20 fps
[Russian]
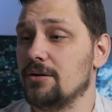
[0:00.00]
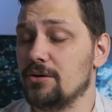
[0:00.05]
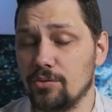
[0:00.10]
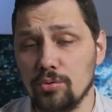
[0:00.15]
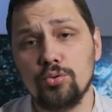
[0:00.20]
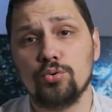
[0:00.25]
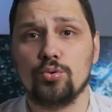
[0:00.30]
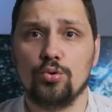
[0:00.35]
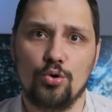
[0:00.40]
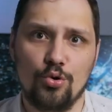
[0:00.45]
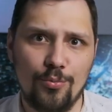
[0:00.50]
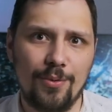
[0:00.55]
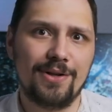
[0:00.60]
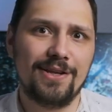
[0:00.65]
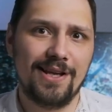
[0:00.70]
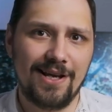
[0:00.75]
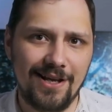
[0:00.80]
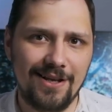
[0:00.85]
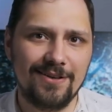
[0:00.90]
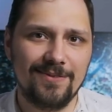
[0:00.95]
крутую
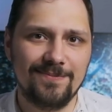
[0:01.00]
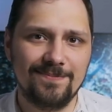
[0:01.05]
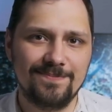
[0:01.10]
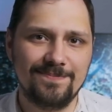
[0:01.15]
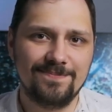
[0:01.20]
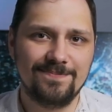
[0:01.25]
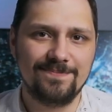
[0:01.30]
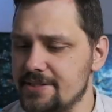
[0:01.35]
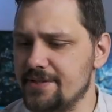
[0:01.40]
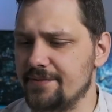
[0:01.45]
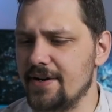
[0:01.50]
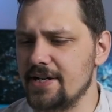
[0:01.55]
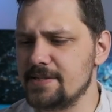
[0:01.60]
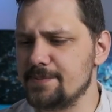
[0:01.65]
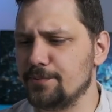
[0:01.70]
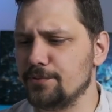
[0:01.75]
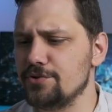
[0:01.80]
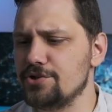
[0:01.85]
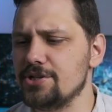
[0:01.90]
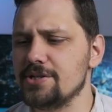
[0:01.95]
модель. Девайс
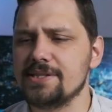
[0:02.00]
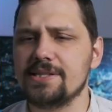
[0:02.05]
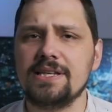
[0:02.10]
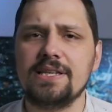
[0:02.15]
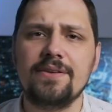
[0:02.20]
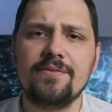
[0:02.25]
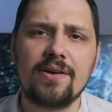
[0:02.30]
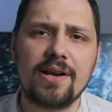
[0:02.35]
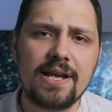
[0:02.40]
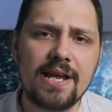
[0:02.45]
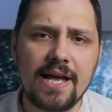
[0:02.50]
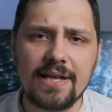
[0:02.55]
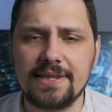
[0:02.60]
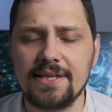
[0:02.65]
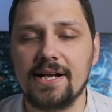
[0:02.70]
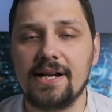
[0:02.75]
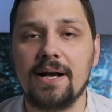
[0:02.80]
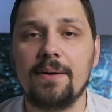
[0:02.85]
получился невероятно